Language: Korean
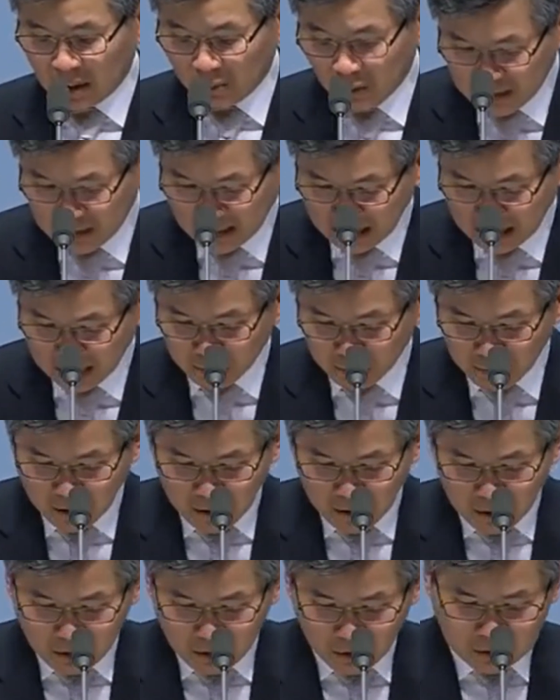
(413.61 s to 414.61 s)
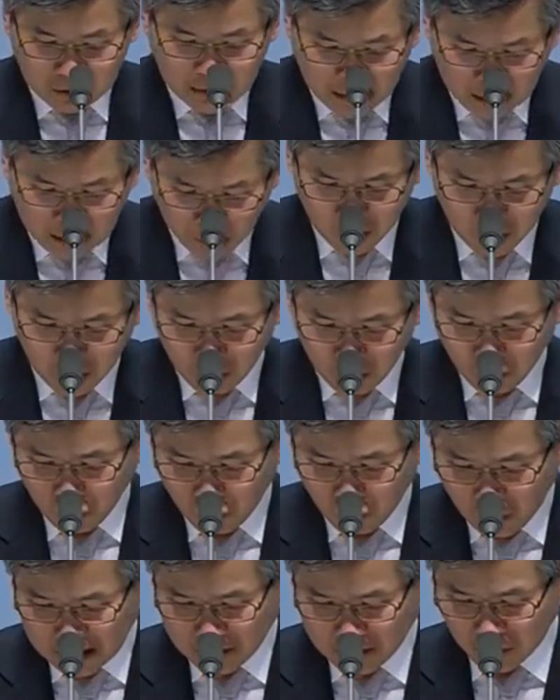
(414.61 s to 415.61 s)
목사님, 그 세부로
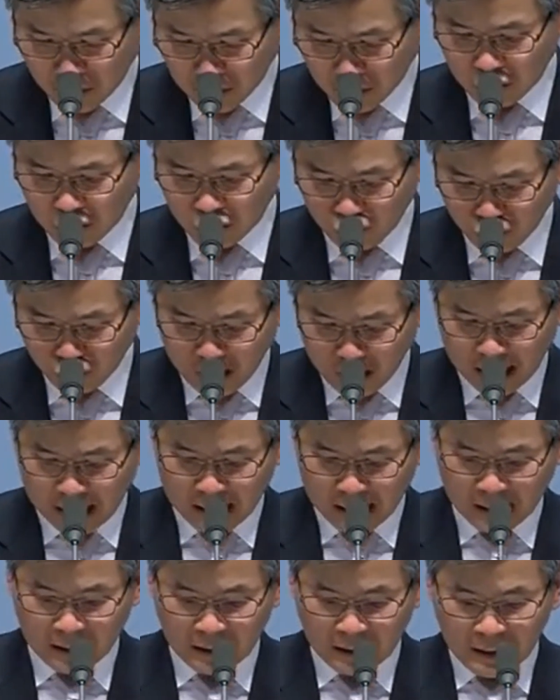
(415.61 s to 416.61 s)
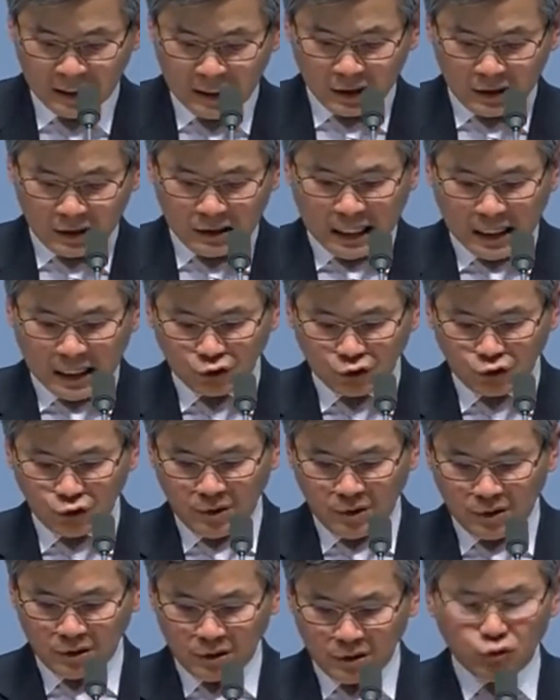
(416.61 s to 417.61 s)
유가족들 중에 그 예수
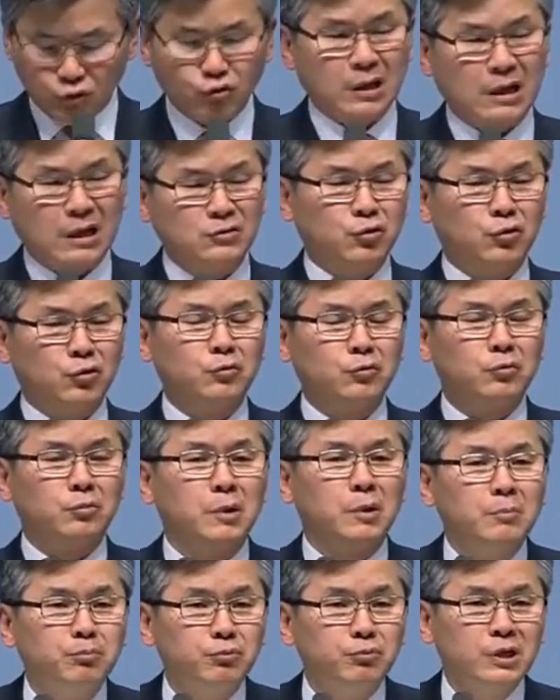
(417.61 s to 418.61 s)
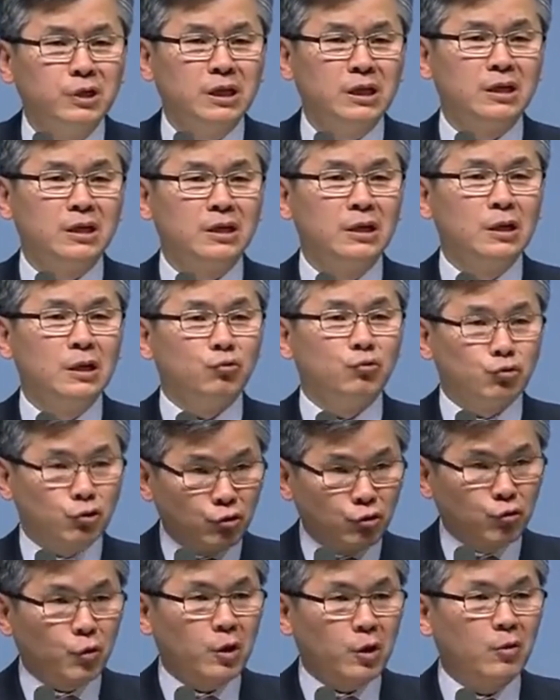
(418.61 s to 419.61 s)
믿는 유가족 몇 분이
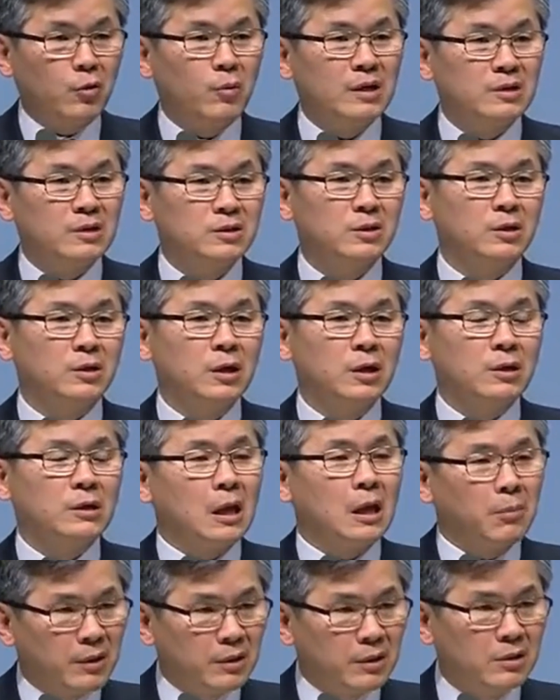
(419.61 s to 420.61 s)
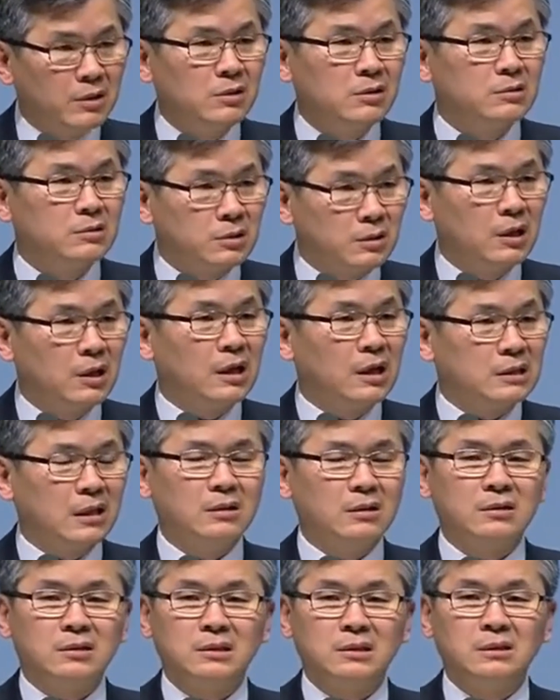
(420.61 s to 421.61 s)
우리 교회에 와서 예배를 드리겠다
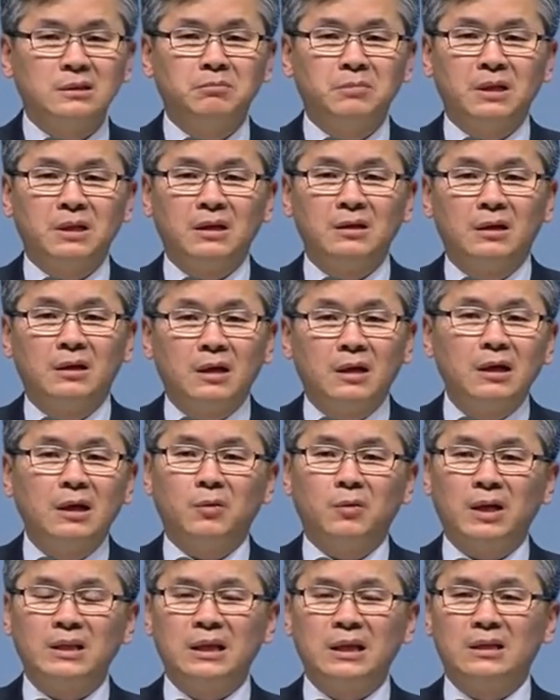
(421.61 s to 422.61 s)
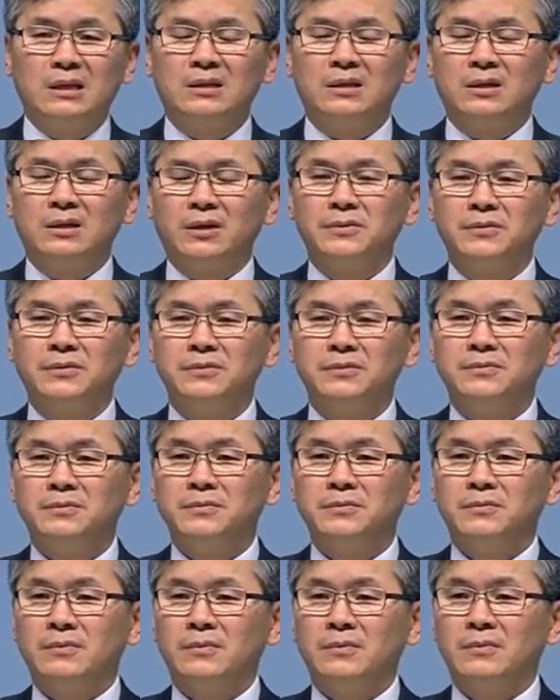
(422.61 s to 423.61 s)
그러십니다. 연락이 왔다는 거예요.
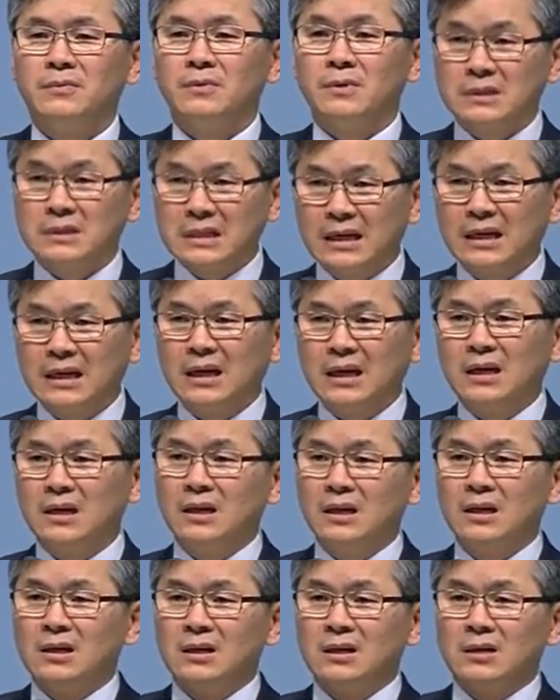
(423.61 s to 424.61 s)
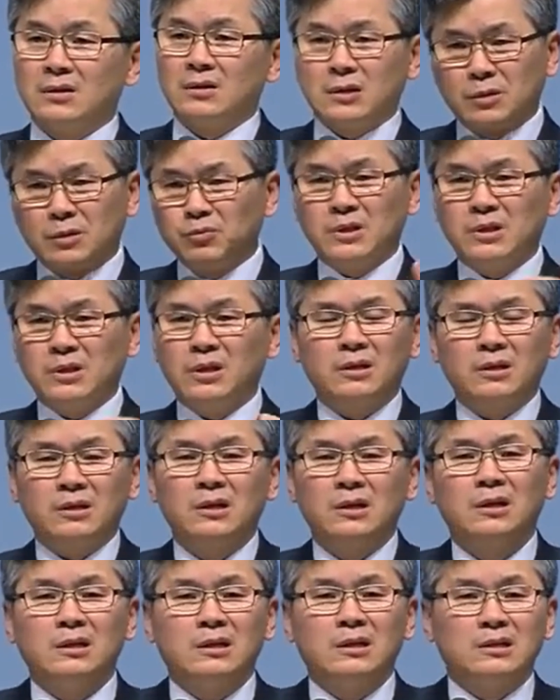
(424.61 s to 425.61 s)
그 제가
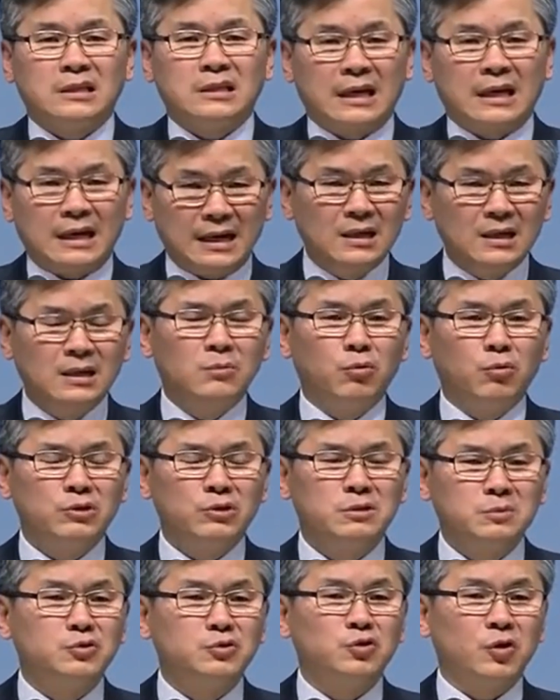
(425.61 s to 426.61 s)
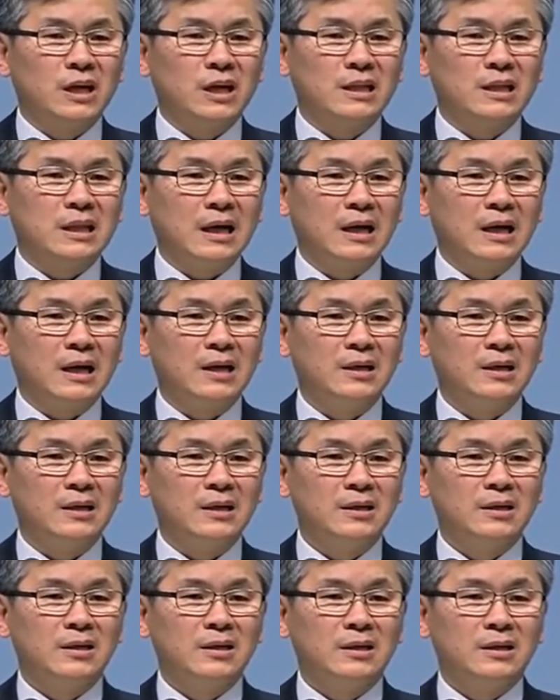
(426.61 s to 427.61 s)
그분들 잘 모시면 좋겠다.
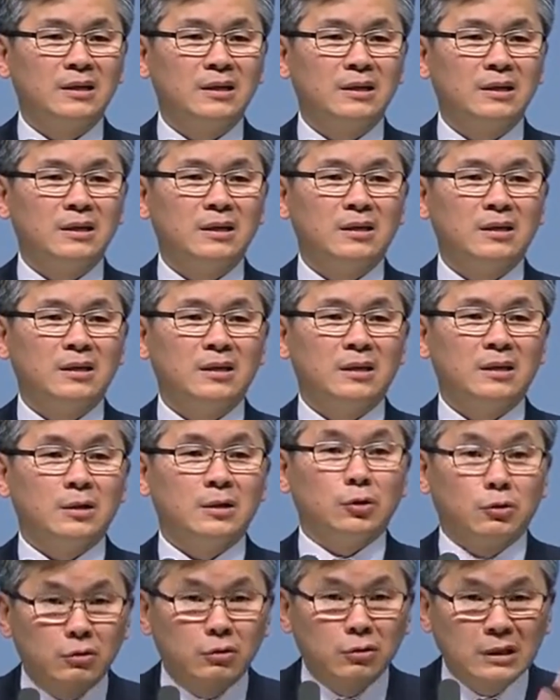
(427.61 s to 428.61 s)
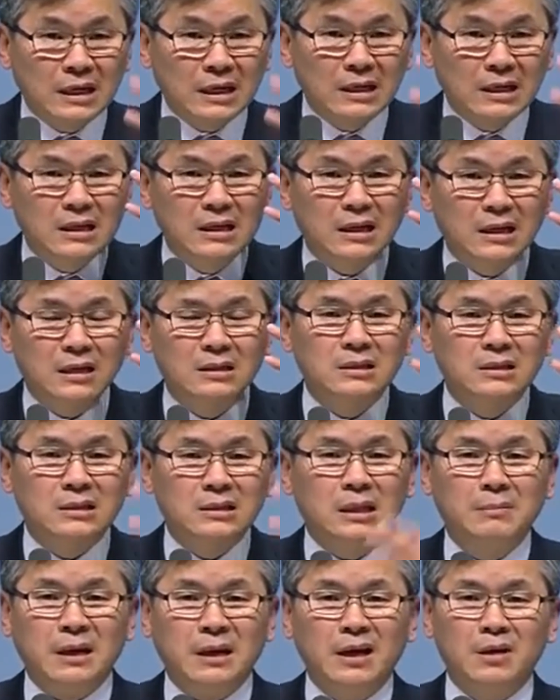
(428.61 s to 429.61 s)
그러고 나니까
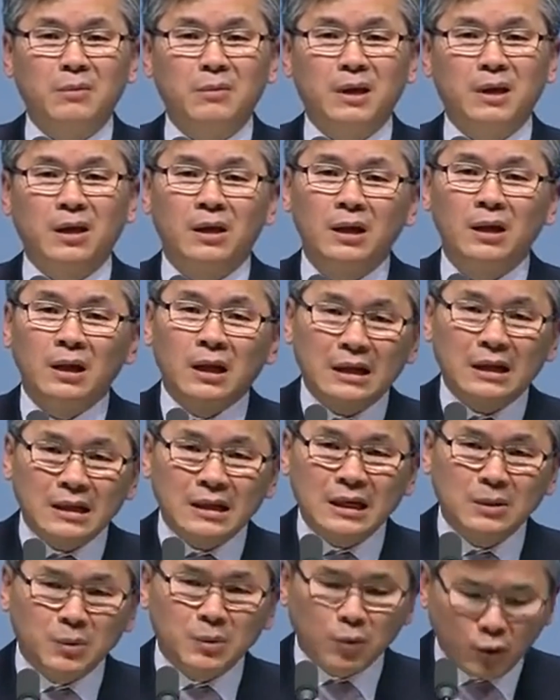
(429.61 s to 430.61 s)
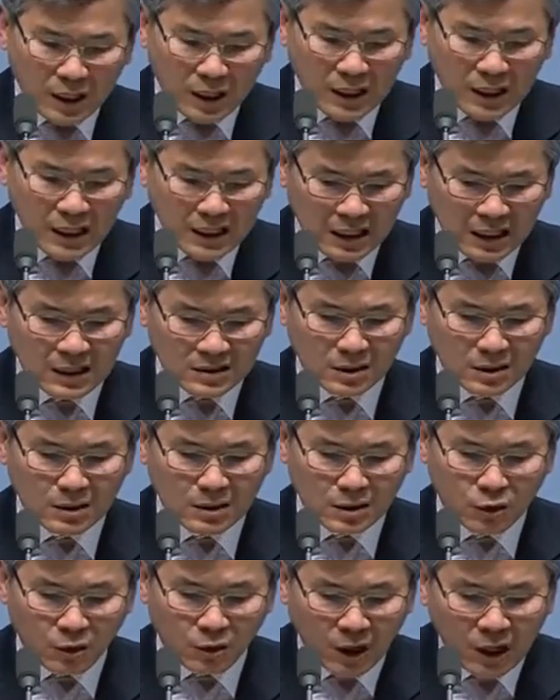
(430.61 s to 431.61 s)
제 마음에 하나님 왜 이
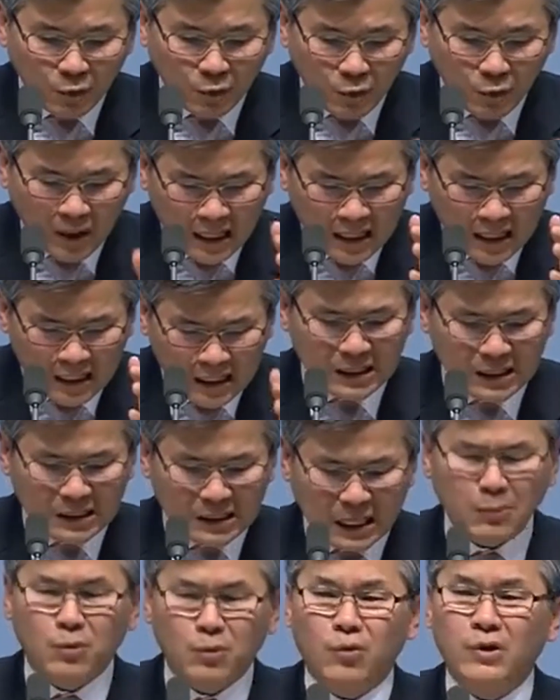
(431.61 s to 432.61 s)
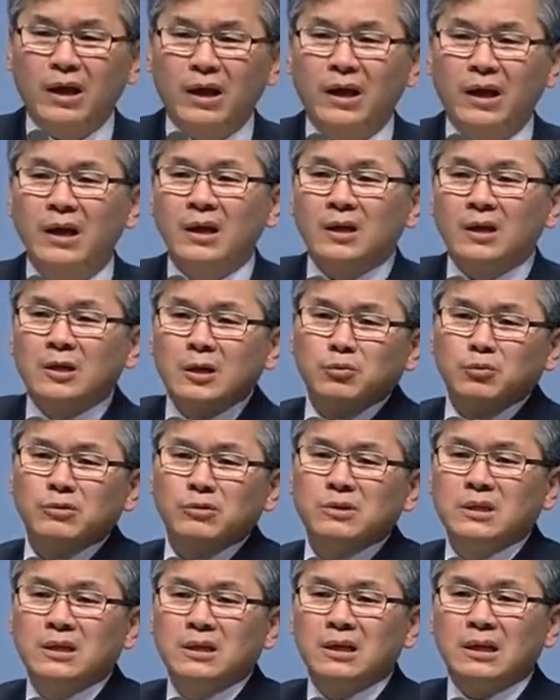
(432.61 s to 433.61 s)
설교, 왜 이 대목에
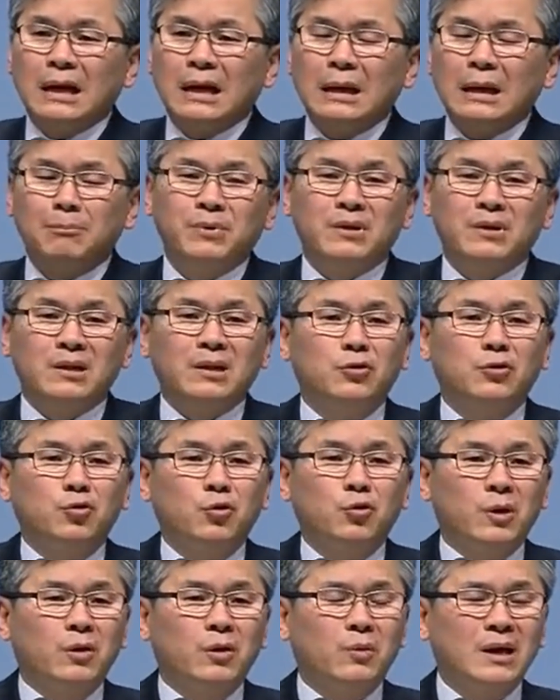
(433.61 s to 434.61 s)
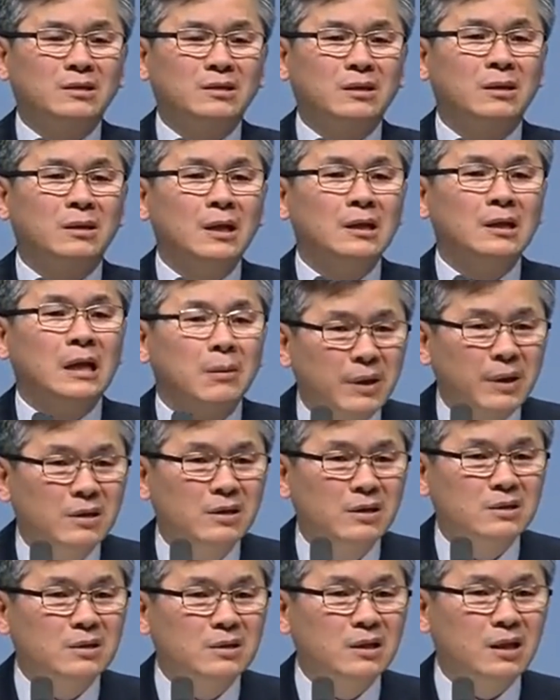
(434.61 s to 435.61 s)
그분들이 하필 이 교회에 와서
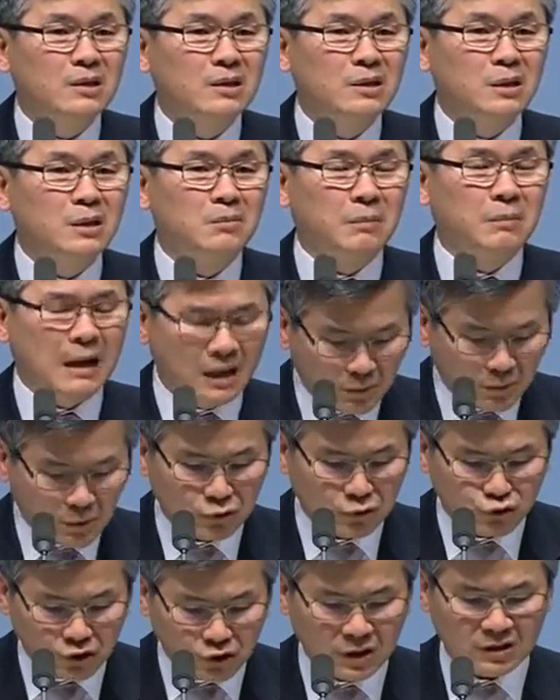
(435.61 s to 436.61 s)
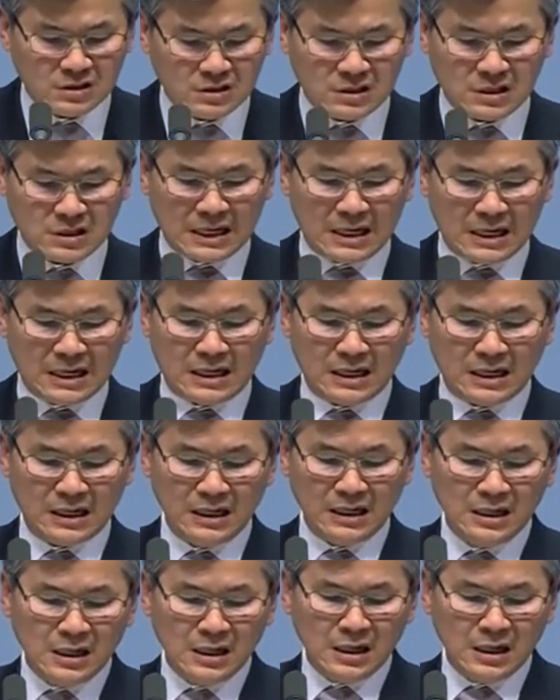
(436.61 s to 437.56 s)
예배를 드리겠다는 마음을 주셨을까?